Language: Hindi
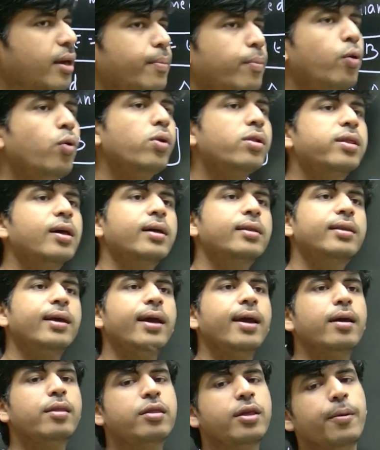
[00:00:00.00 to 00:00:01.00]
भूल सकते
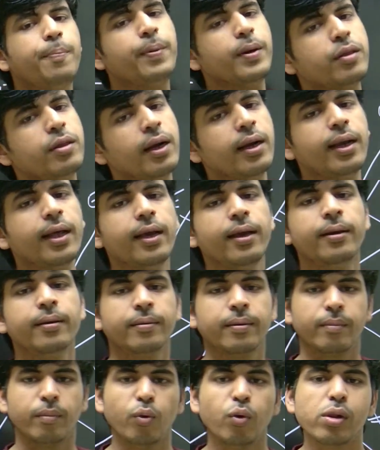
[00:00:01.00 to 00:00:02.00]
हैं सीपीसीटी
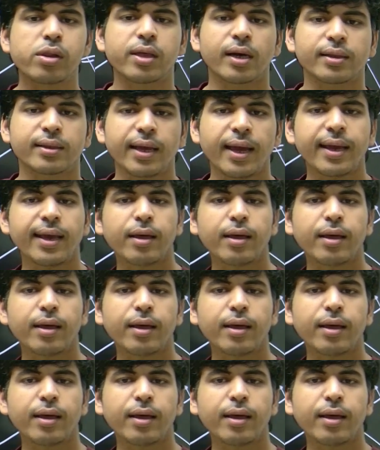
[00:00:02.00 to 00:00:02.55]
भूल सकते हैं क्या